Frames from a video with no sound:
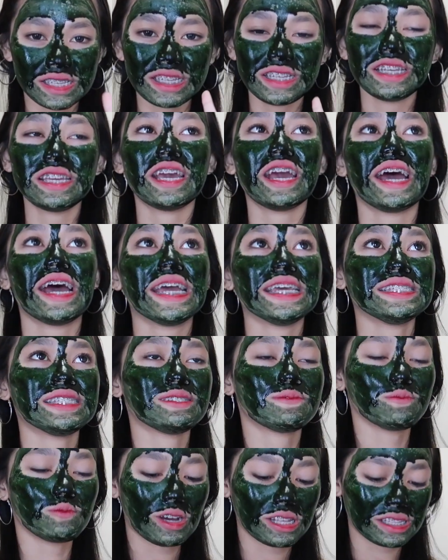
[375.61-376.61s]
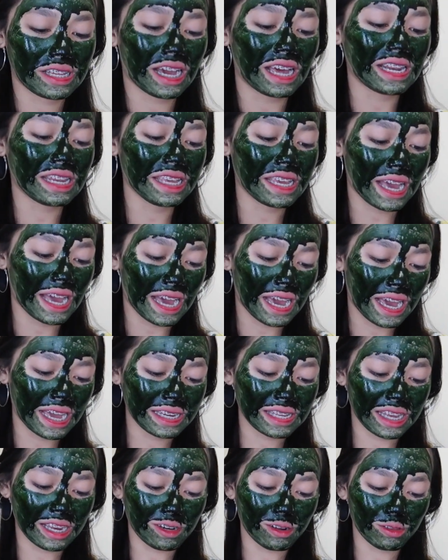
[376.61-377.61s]
Jadi guys, buat
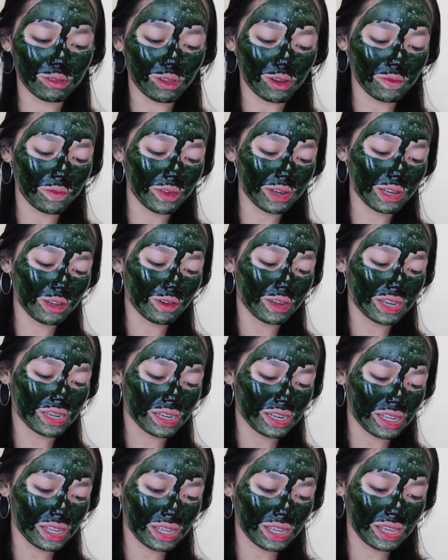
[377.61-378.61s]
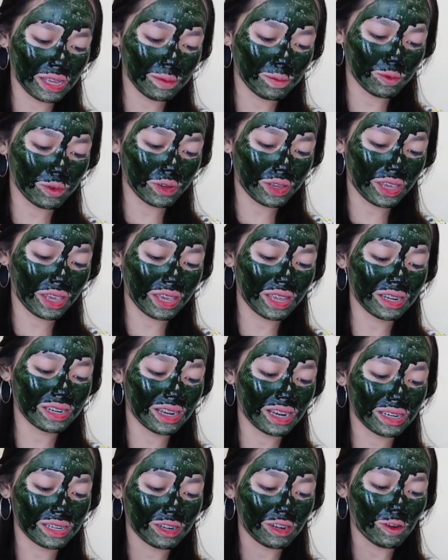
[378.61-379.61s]
kalian yang nonton video ini mungkin
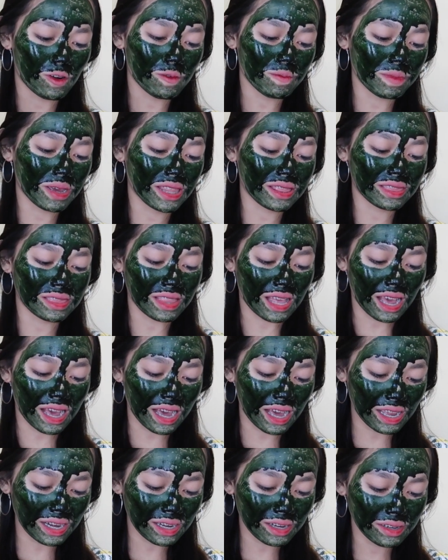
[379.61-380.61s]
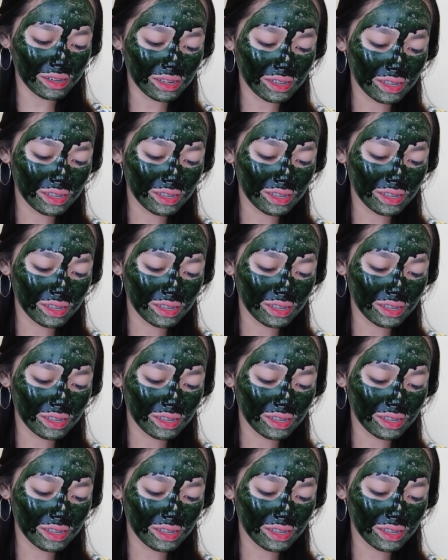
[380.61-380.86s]
dan komentar